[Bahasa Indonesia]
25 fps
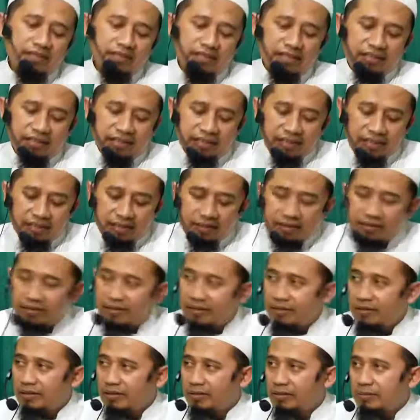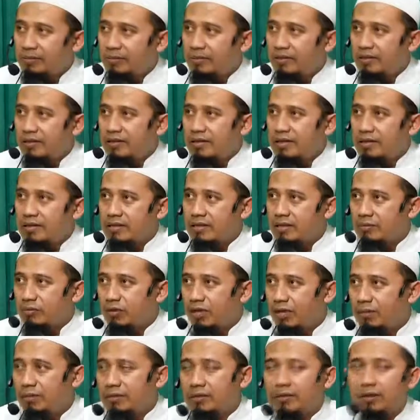ini Syekh
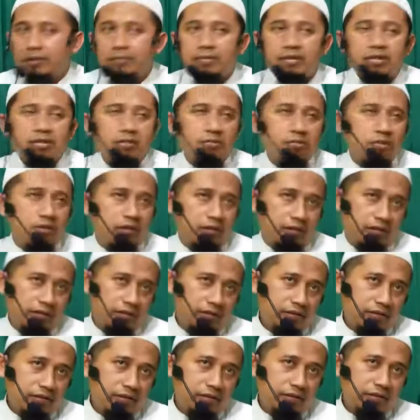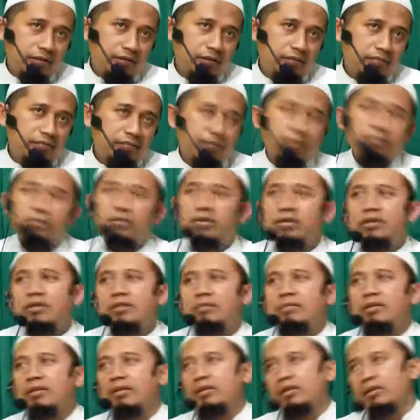Muhammad Al-Bazmul
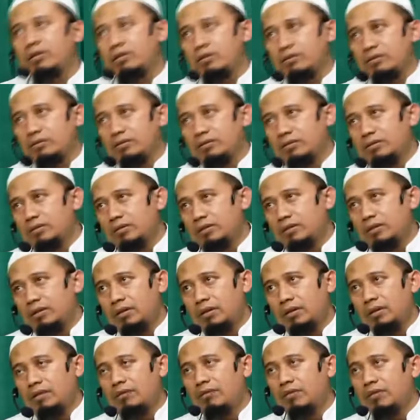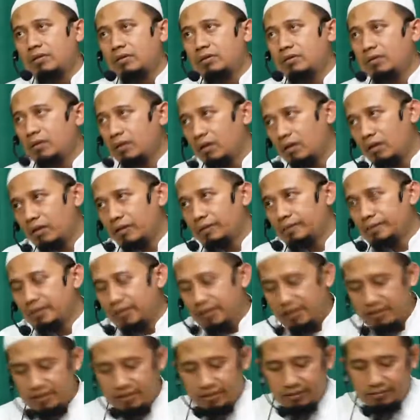memuji beliau hafizahullah.
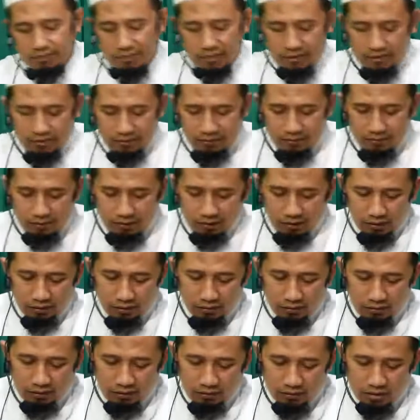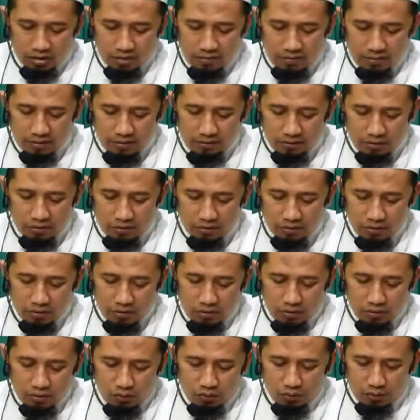Ini jamaah yang dimuliakan oleh Allah Subhanahu
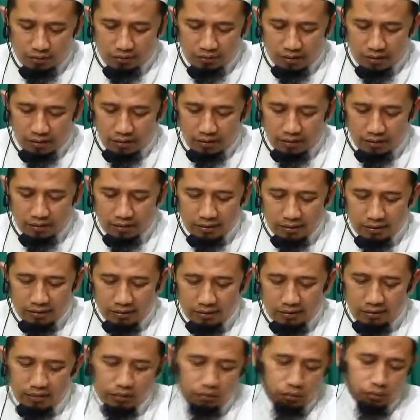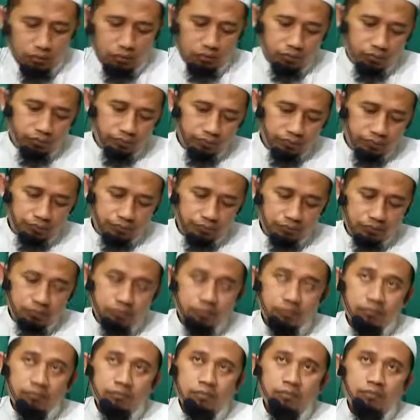wa taala. Tentu
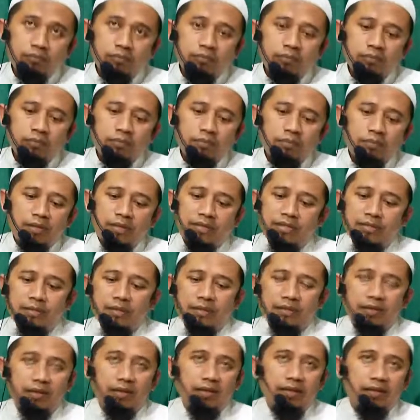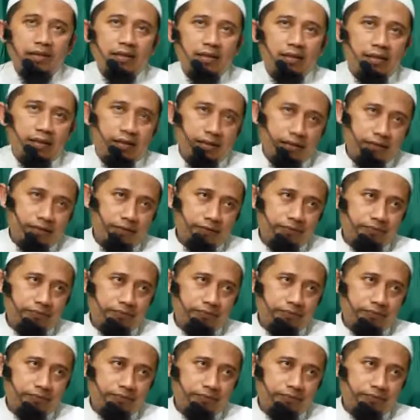masih banyak lagi lah